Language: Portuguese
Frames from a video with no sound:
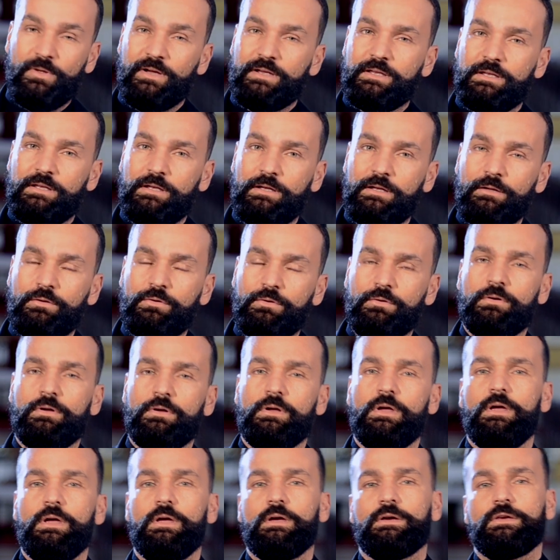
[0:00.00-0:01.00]
aquilo
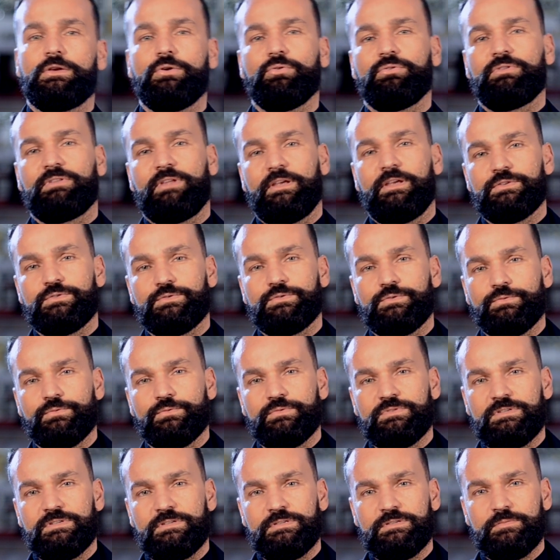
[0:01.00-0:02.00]
que o texto
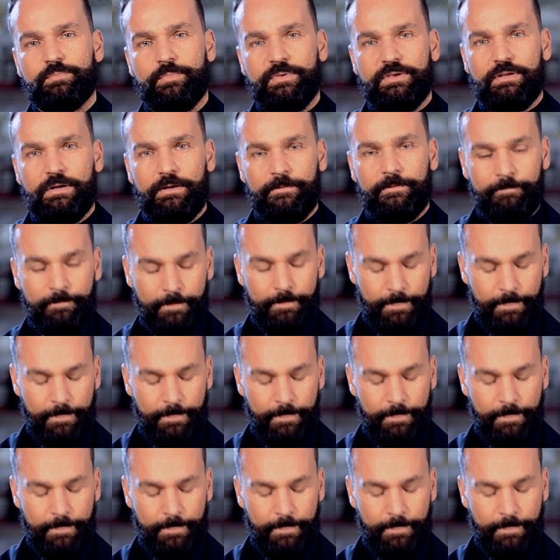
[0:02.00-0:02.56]
nos inspira.